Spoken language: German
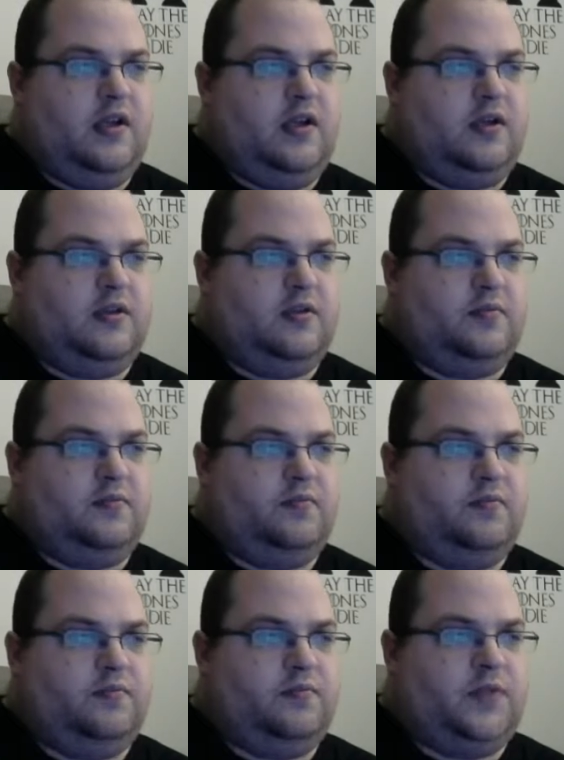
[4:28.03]

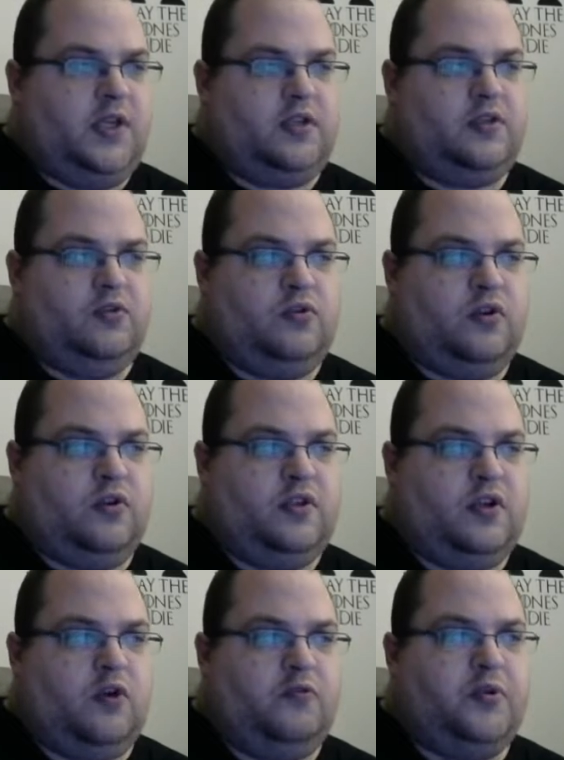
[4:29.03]
Ähm, ja, das sollte
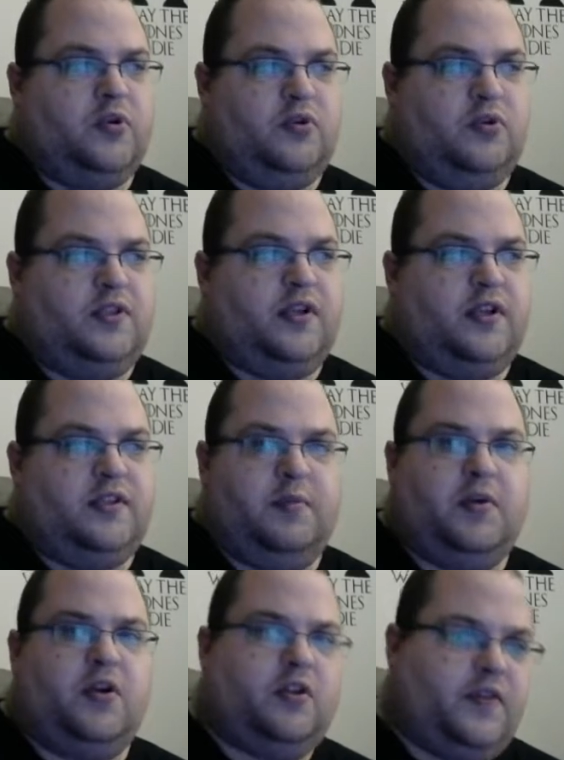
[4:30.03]
darauf begründet sein, dass
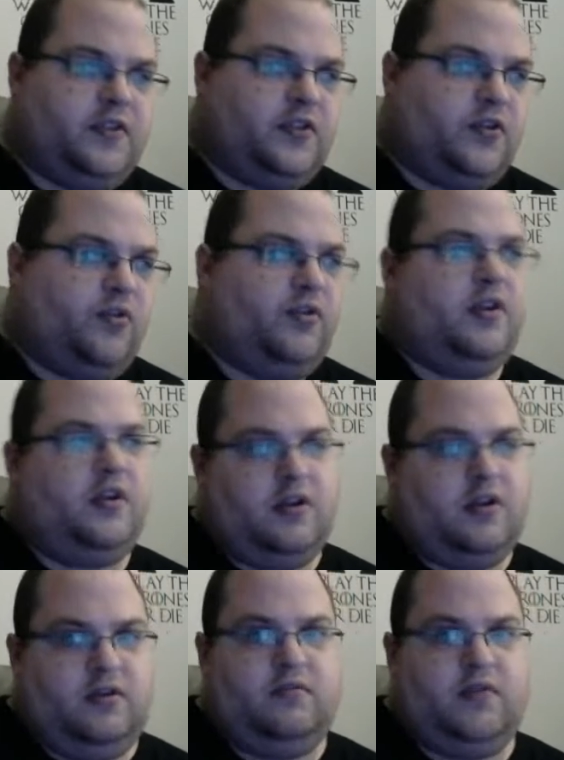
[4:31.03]
immer noch der Weiße König
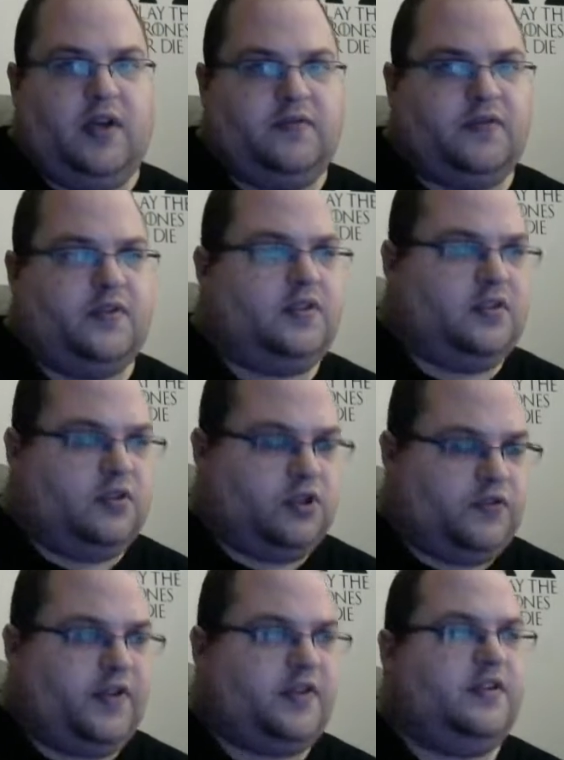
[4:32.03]
langfristig
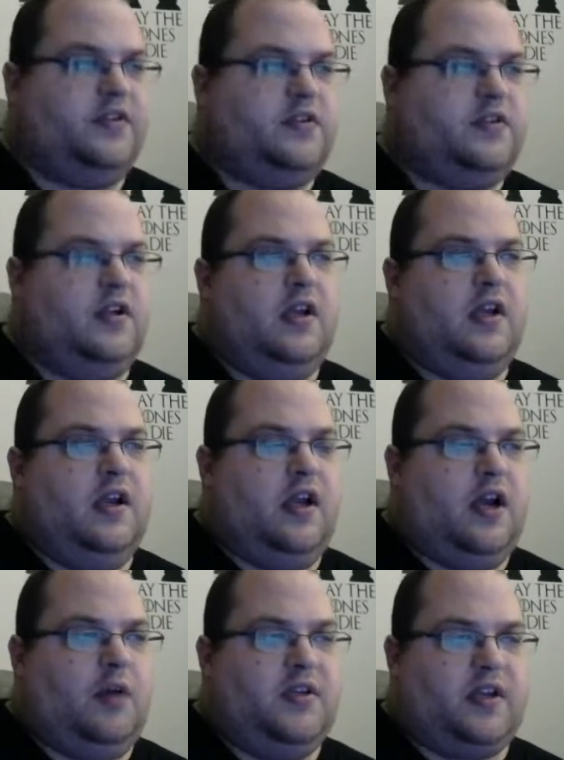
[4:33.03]
geschwächt ist.
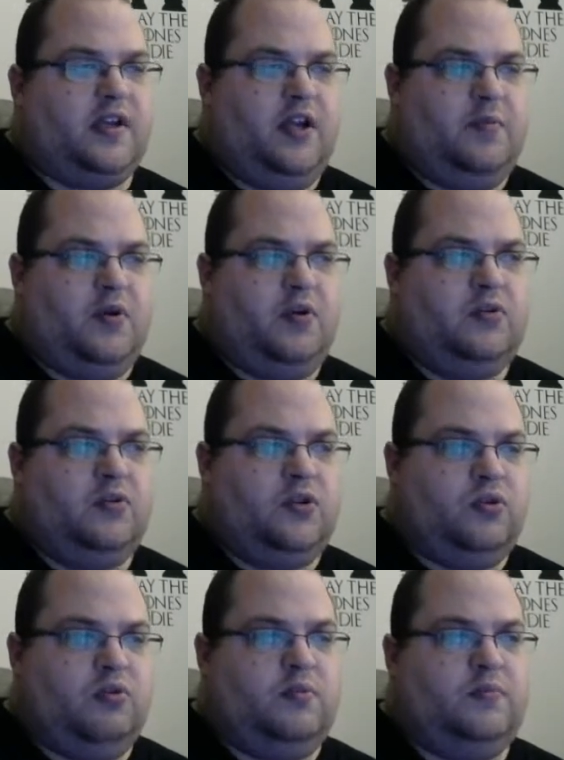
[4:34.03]
Aber drei Bauern und
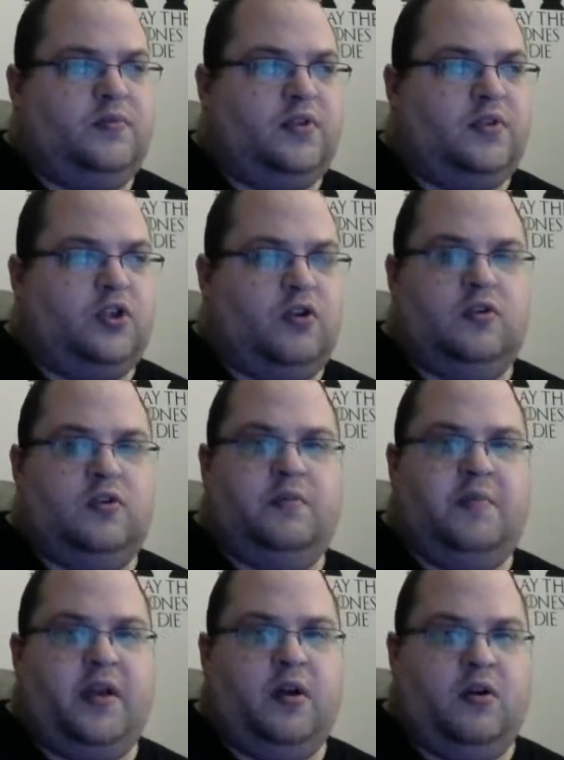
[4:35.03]
Turm sind schon eine
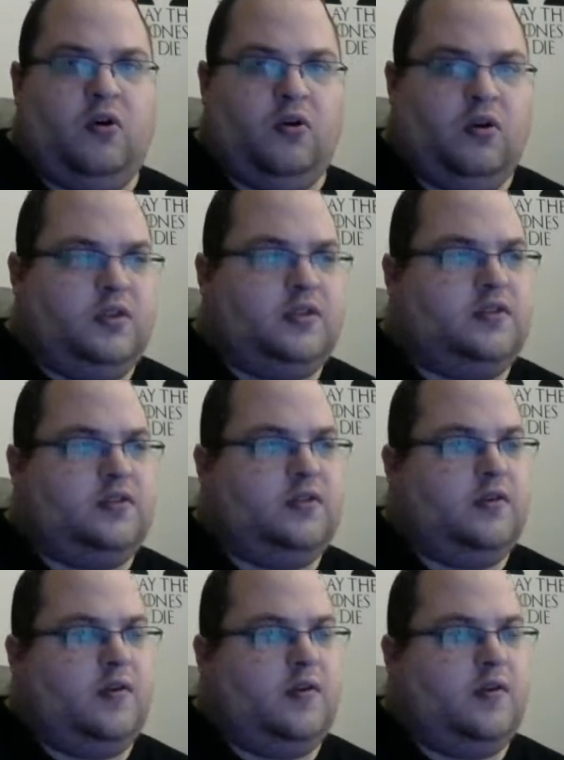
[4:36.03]
Menge Holz.